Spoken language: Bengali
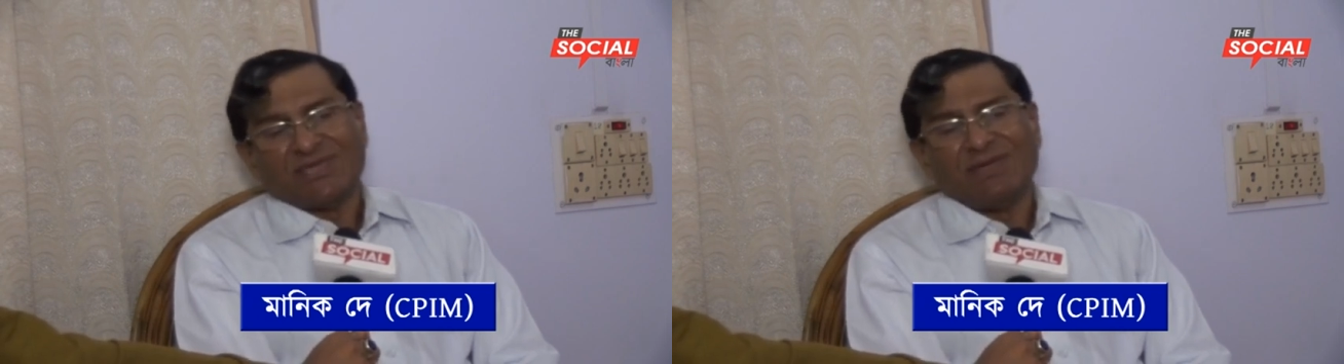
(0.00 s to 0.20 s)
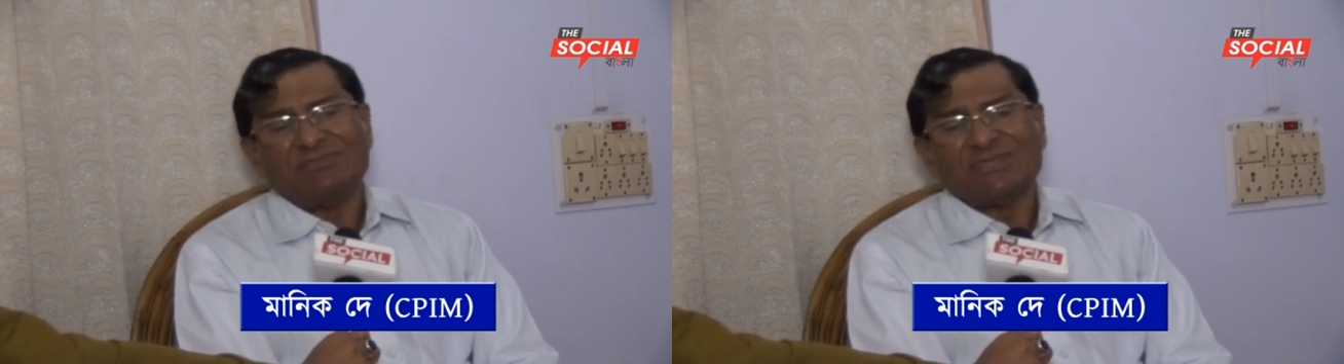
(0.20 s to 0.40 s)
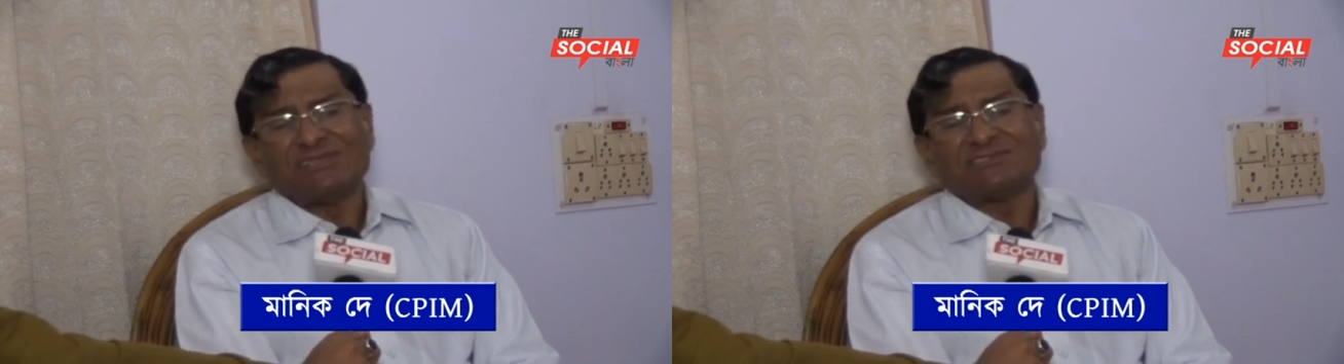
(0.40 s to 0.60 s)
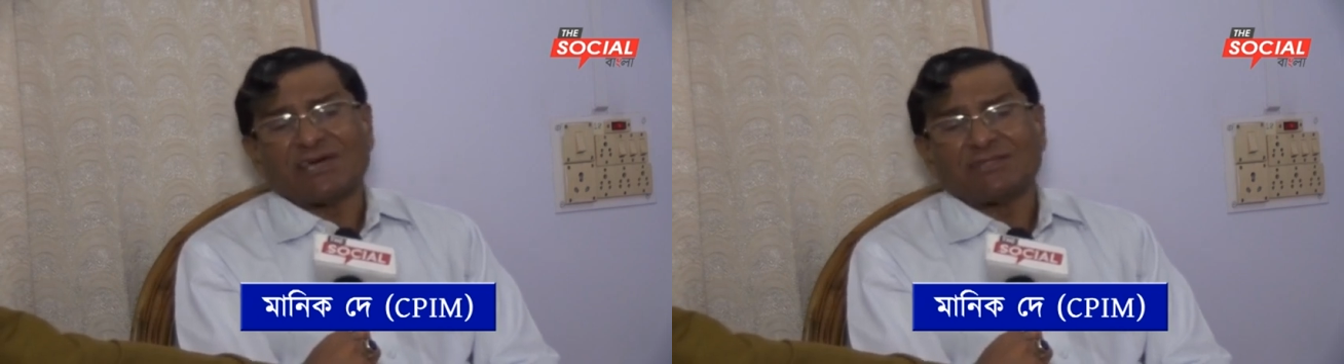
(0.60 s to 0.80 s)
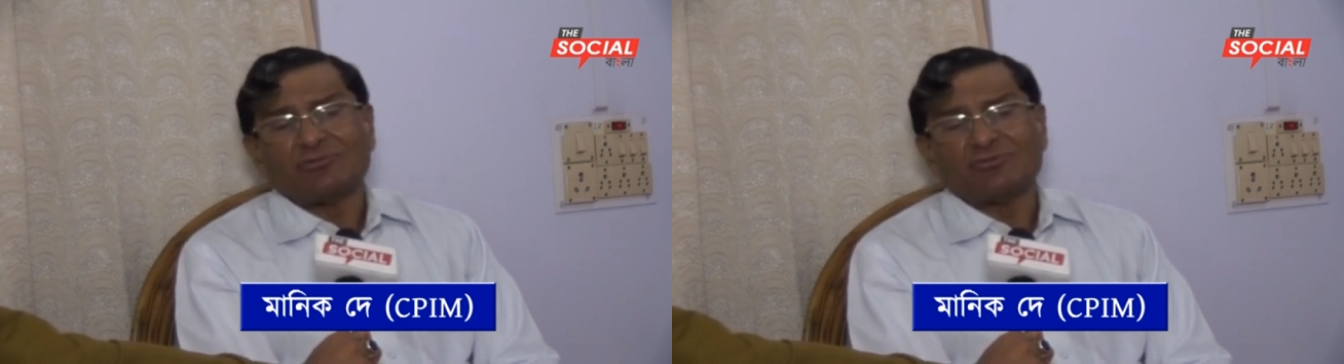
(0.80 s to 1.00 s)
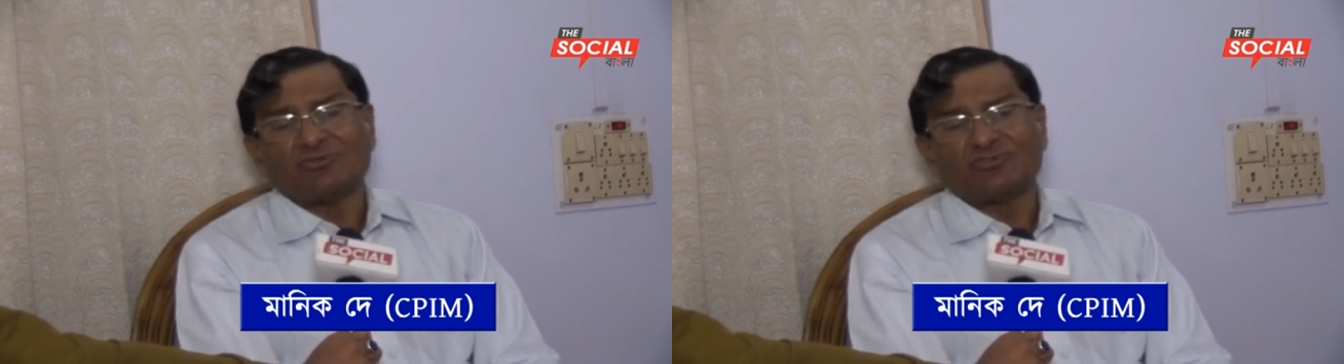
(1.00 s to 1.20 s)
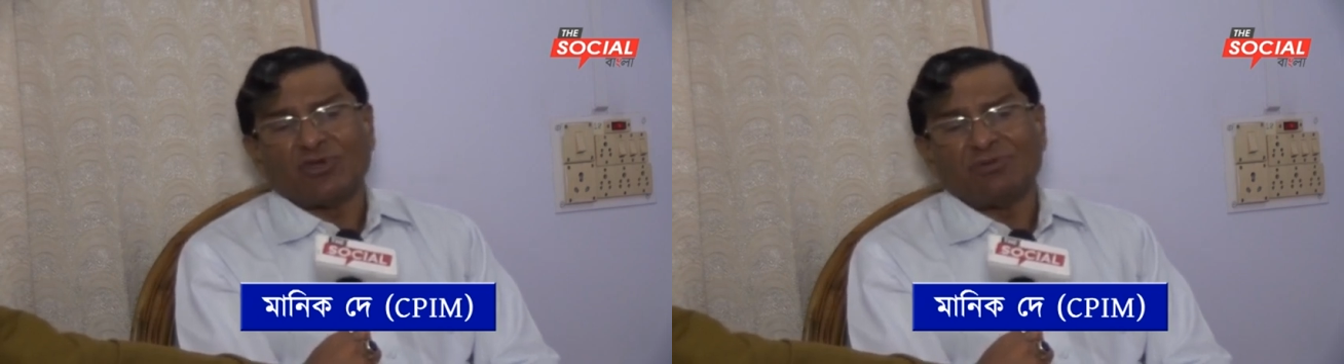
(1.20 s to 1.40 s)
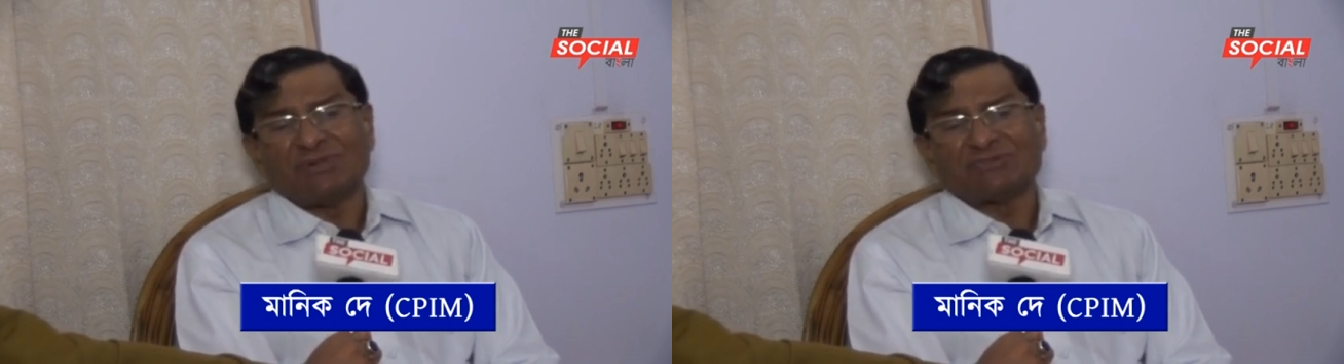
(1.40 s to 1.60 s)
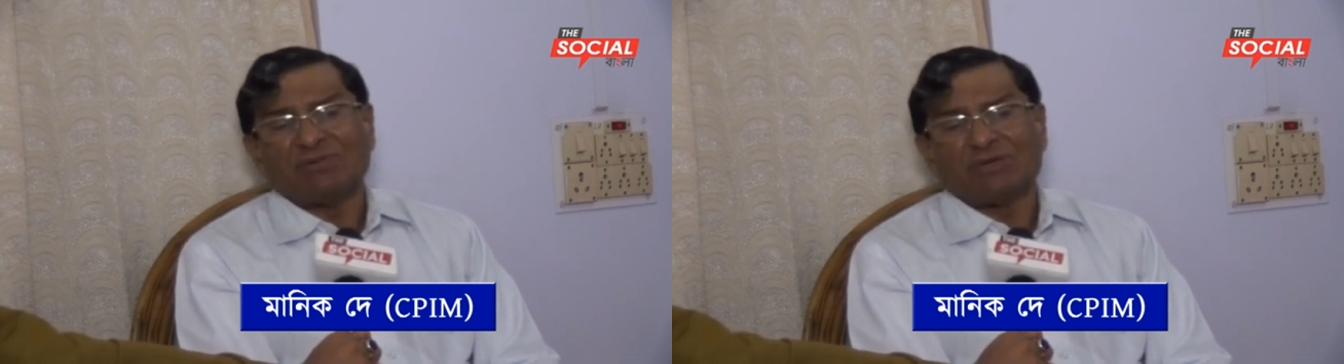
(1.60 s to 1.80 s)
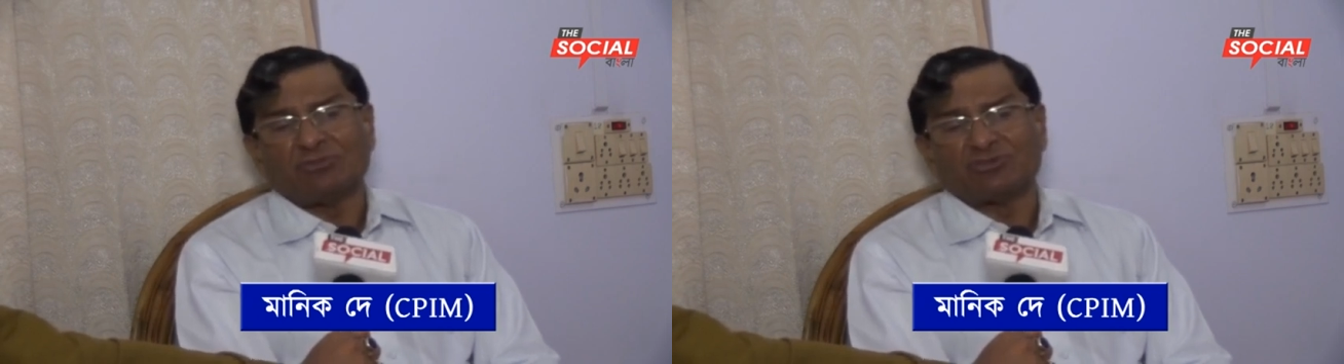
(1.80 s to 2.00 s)
এমনিতে সাধারণত ছয় মাস
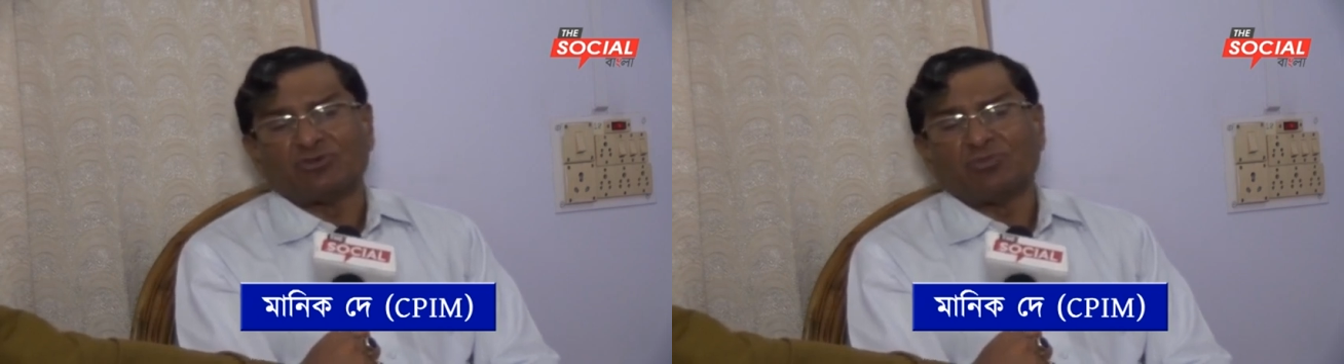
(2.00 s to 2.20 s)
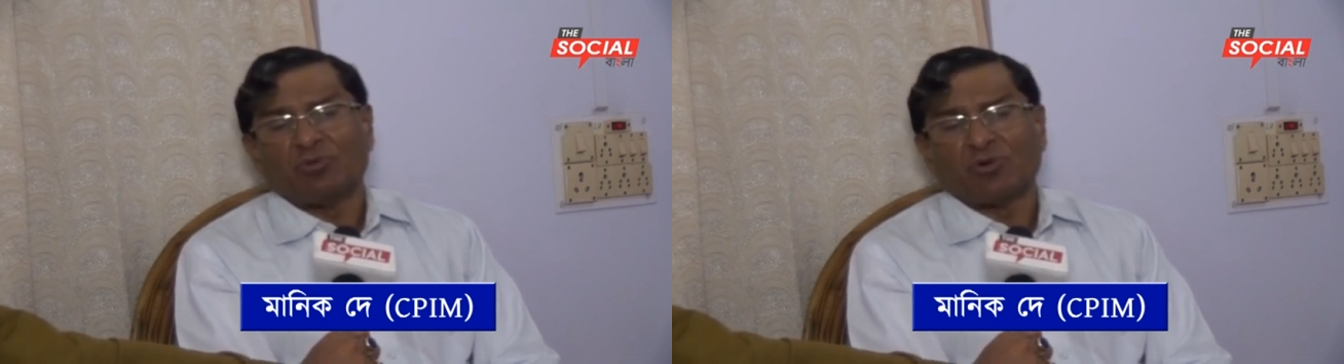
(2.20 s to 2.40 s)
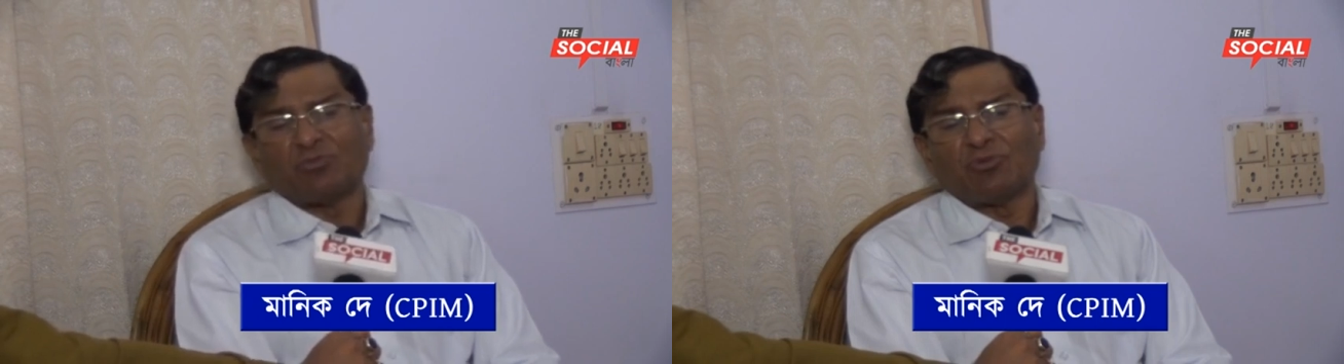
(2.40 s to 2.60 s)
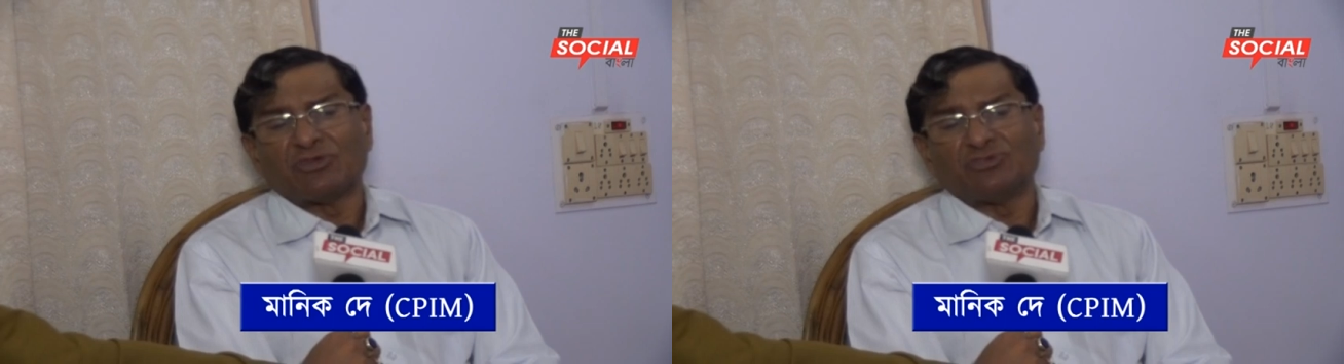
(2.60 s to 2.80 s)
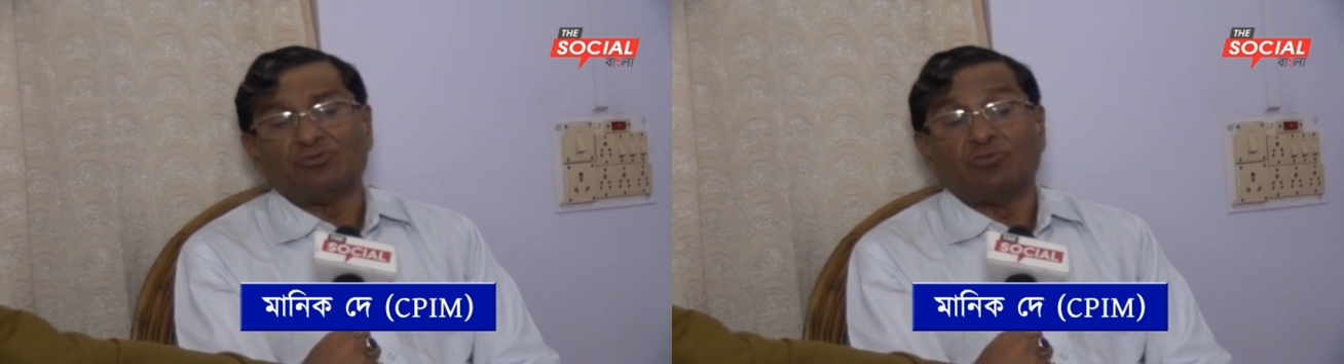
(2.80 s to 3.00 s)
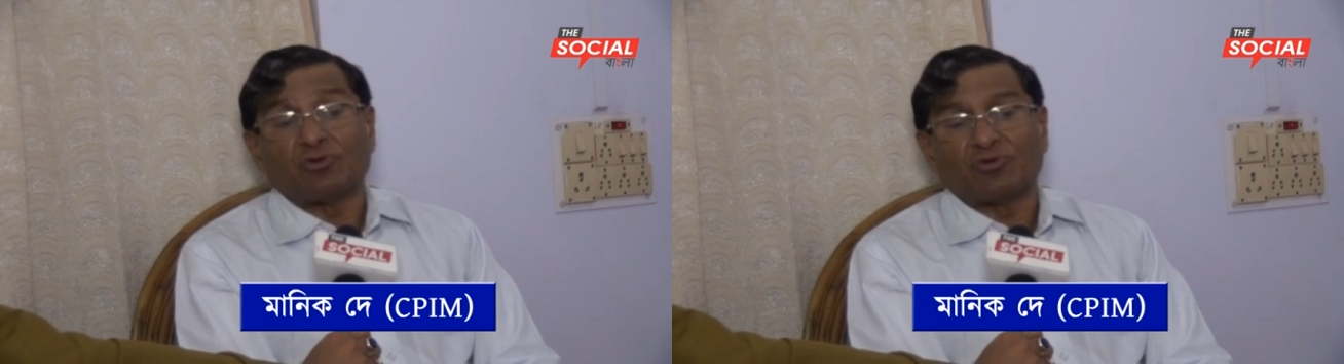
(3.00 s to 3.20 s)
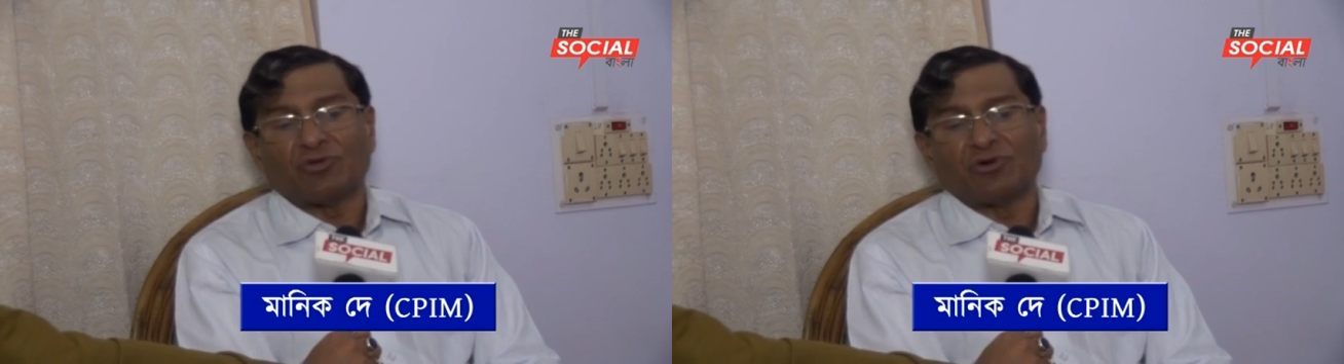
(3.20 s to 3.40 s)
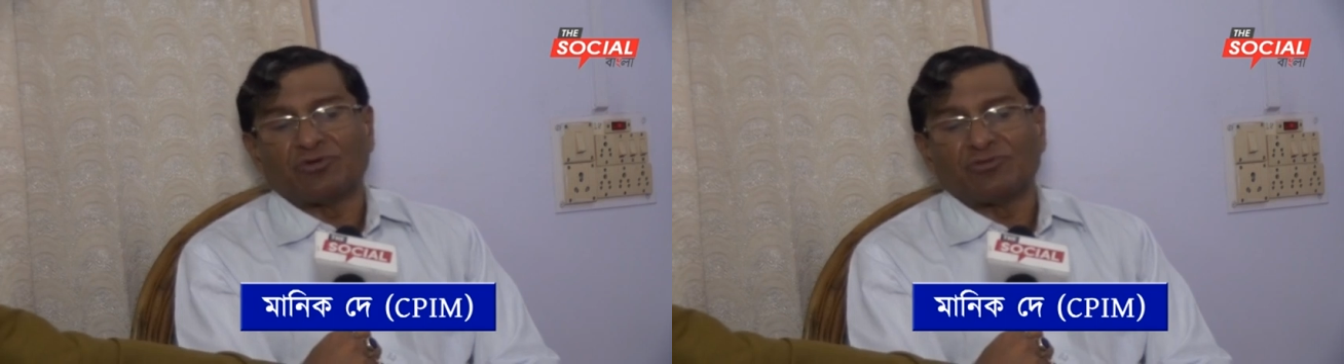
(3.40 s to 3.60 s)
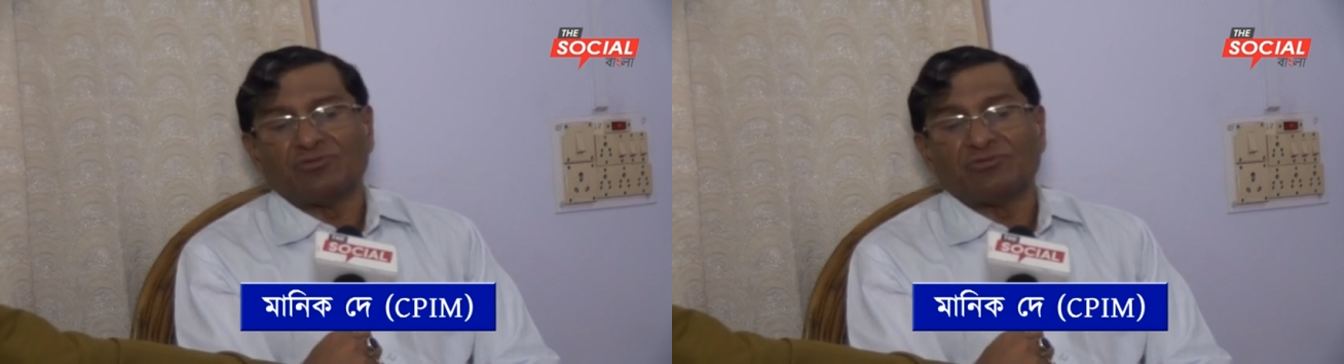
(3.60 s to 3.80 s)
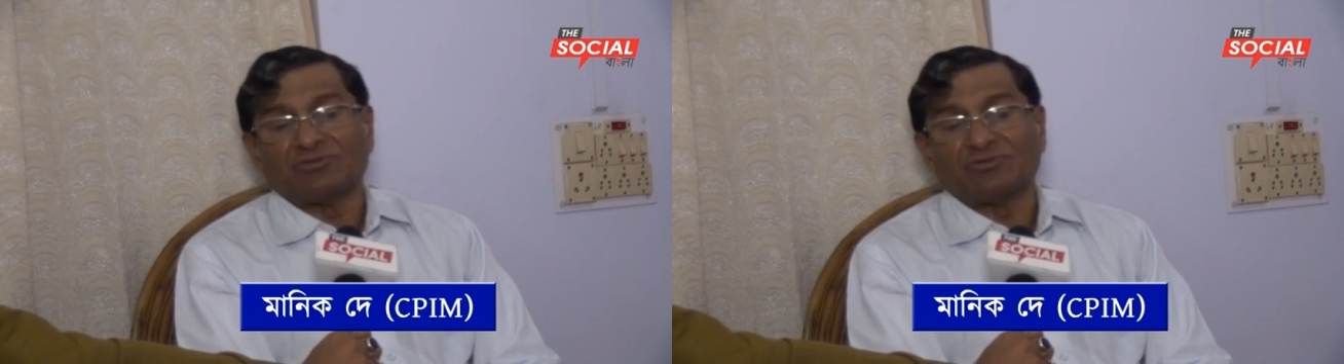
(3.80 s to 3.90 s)
বা এক বছর পর পর কিছু ভোট করা হতো